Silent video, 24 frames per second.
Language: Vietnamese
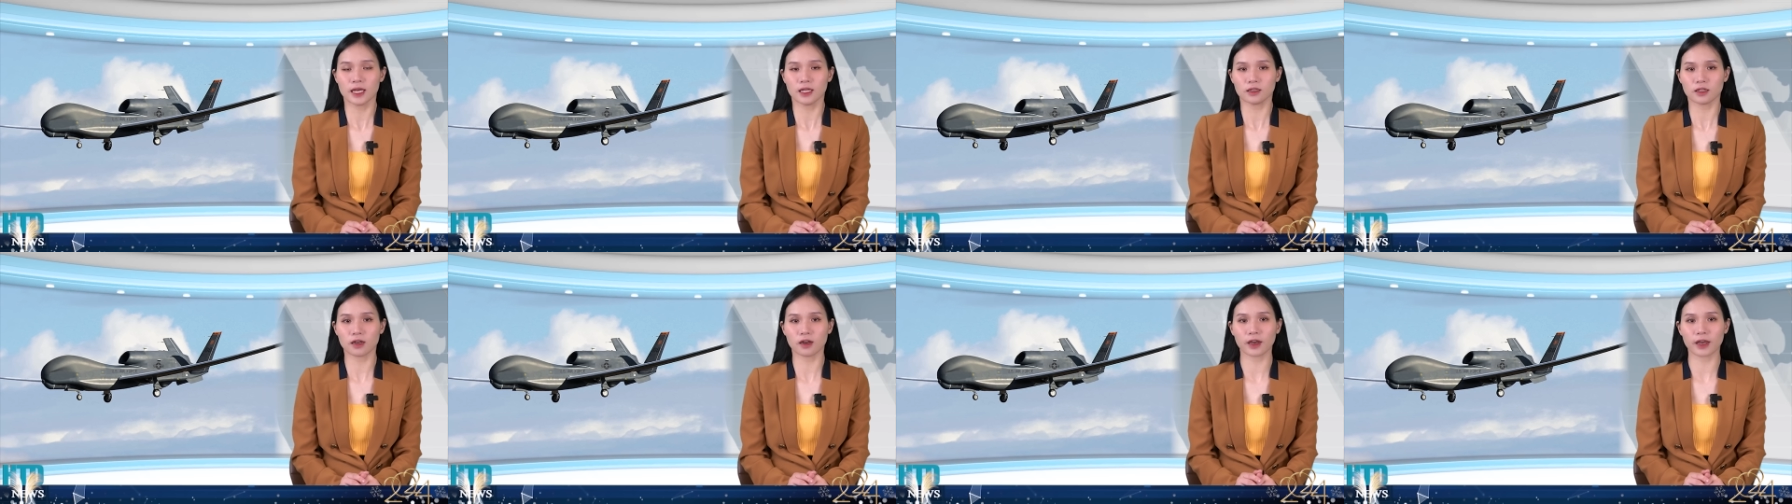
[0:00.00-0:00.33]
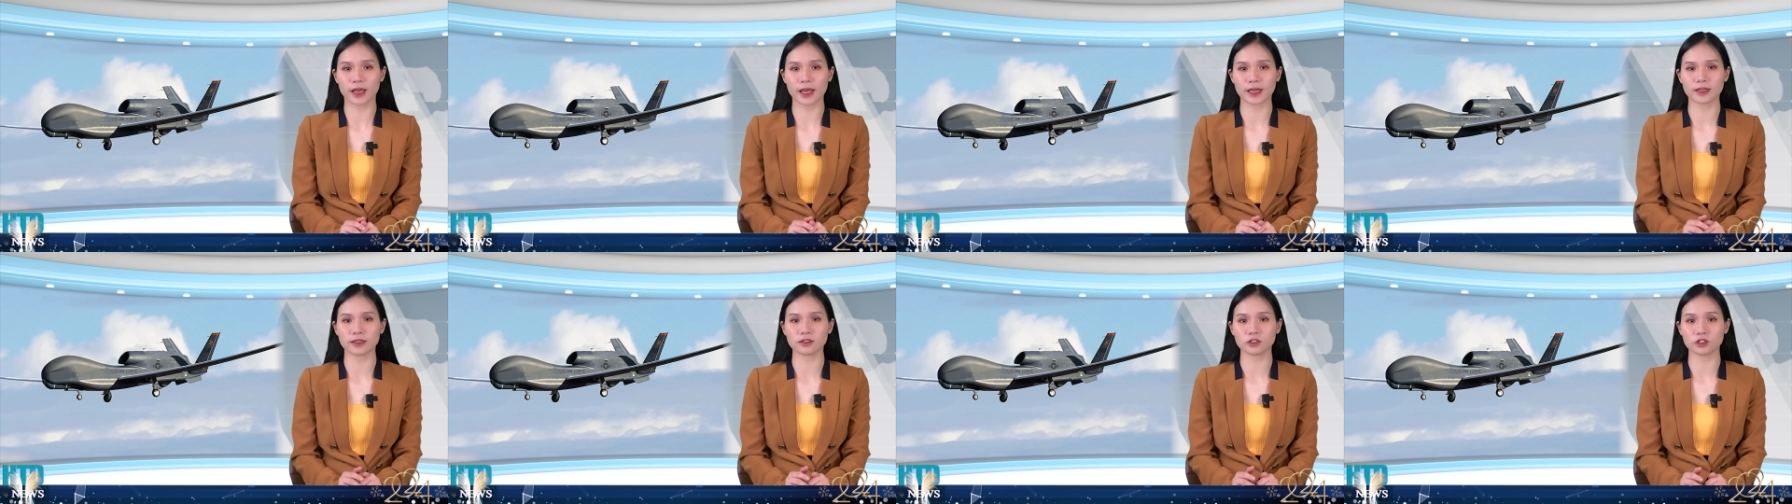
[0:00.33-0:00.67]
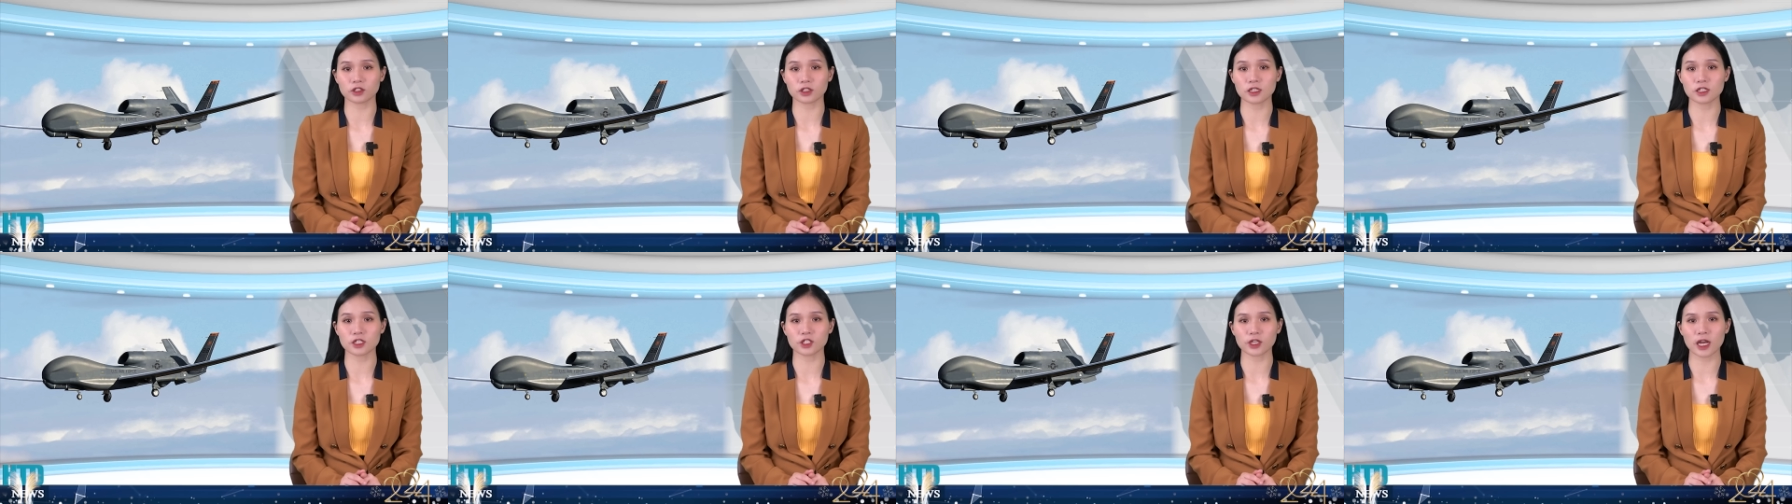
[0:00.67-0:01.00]
thực hiện
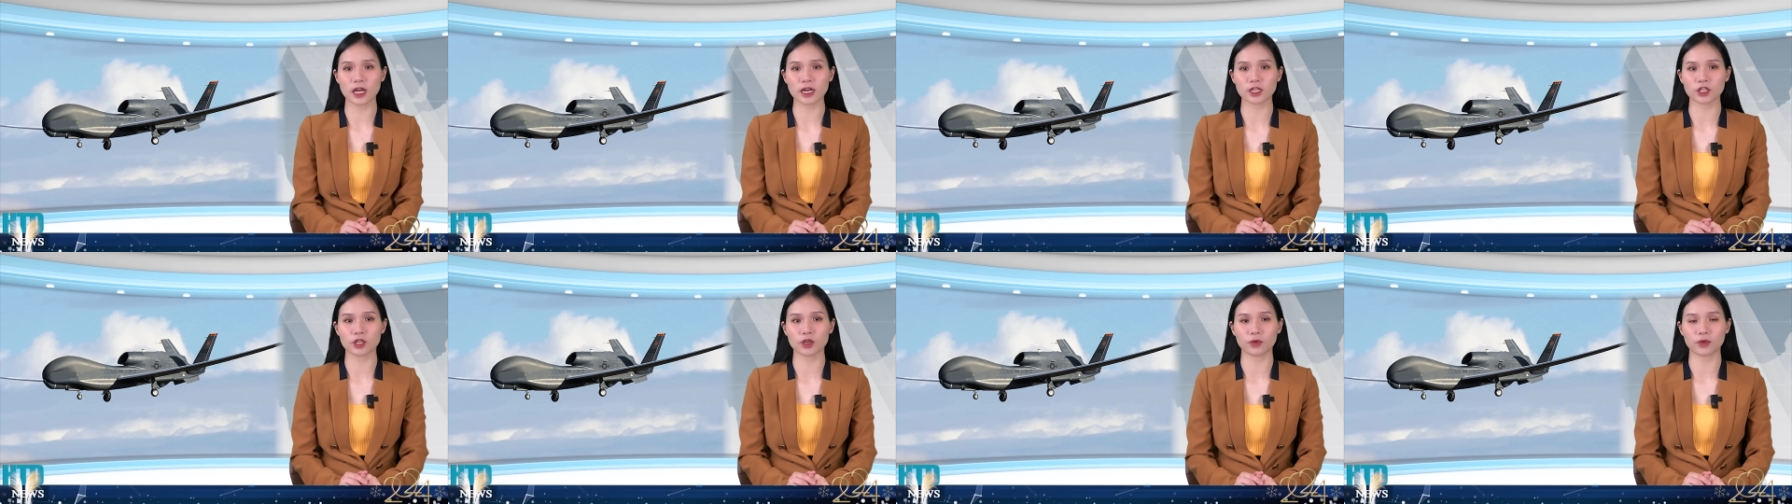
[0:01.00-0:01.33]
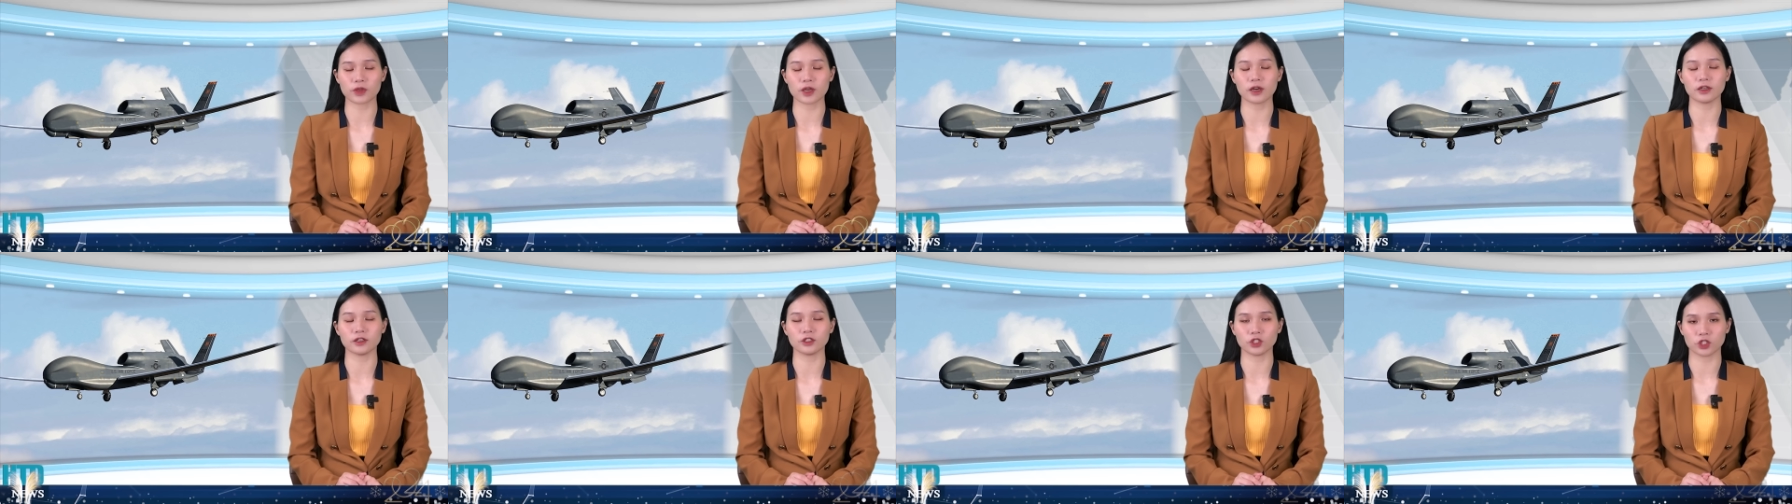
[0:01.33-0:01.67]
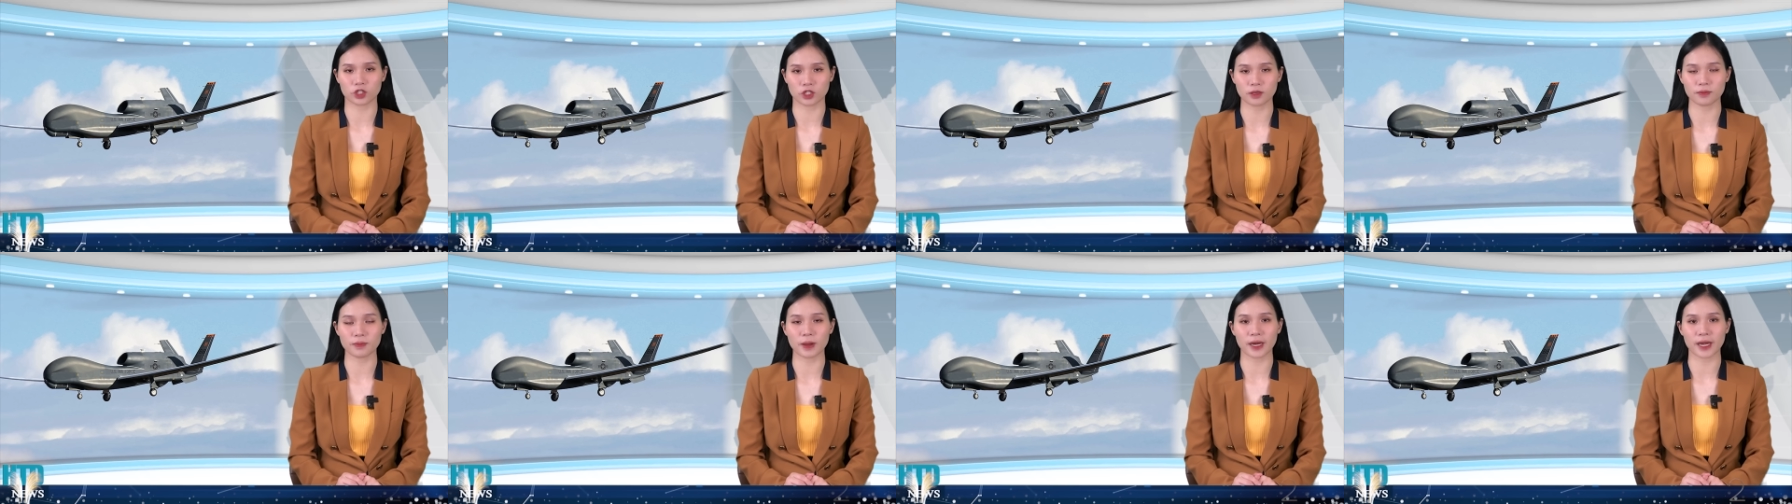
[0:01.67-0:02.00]
trinh sát nhiều giờ
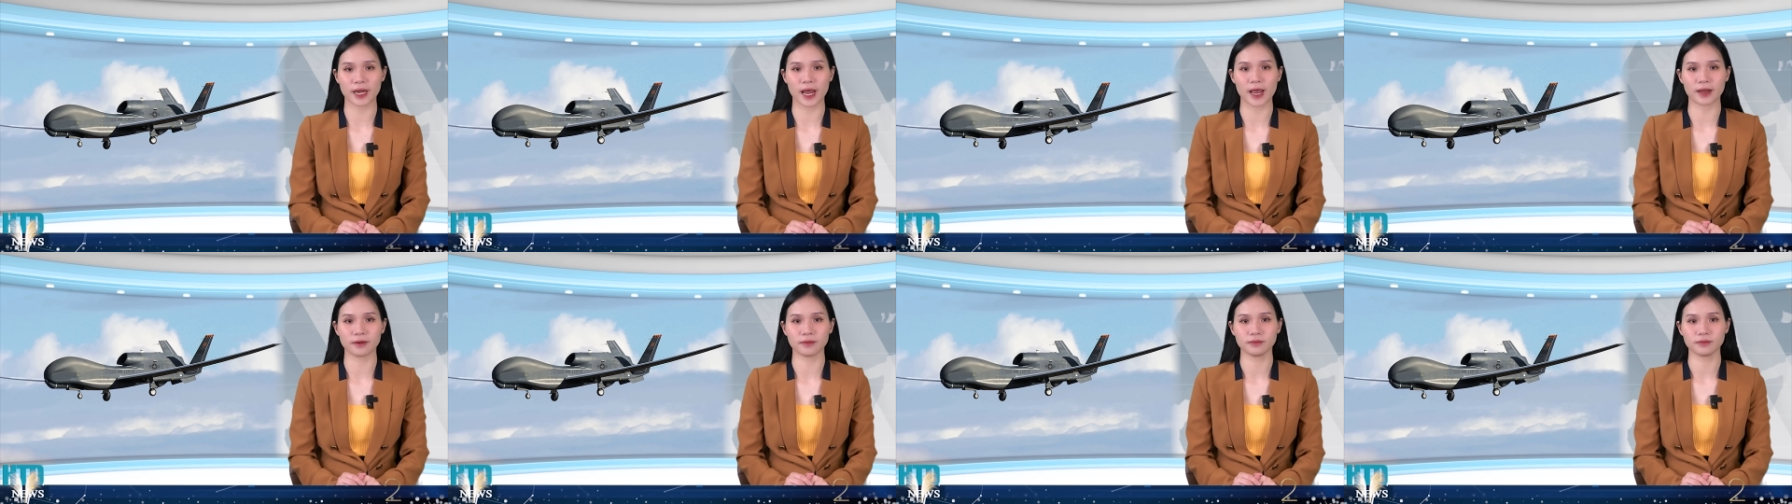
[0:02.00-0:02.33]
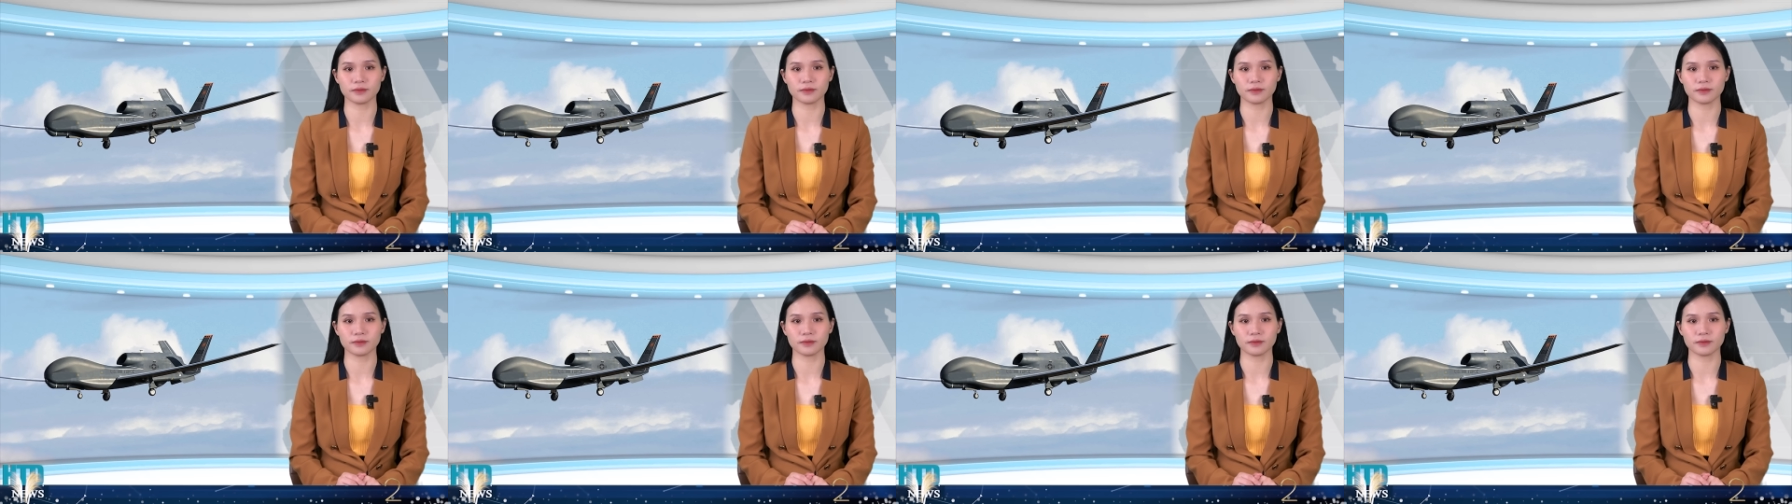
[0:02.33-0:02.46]
trên Biển Đen.